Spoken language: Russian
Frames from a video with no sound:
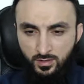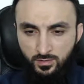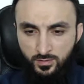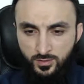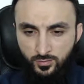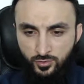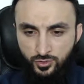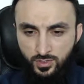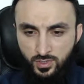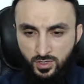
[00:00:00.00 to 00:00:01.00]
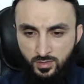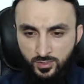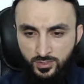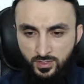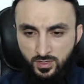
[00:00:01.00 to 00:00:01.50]
Возможно ли
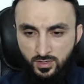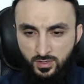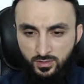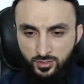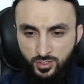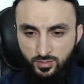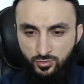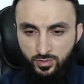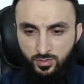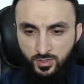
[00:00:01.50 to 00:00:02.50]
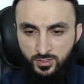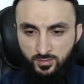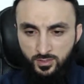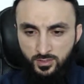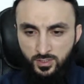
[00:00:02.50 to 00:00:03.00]
обострение отношений между
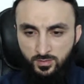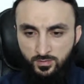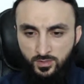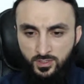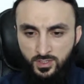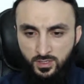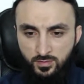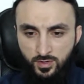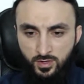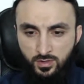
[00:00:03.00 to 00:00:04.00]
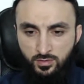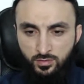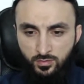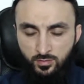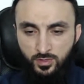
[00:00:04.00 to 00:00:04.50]
аварцами и лезгинами в Дагестане при
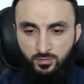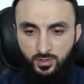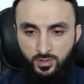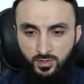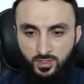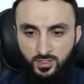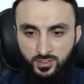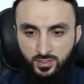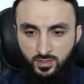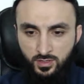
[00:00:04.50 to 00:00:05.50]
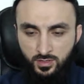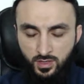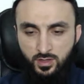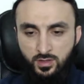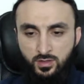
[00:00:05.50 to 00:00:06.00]
новом главе Лезгине?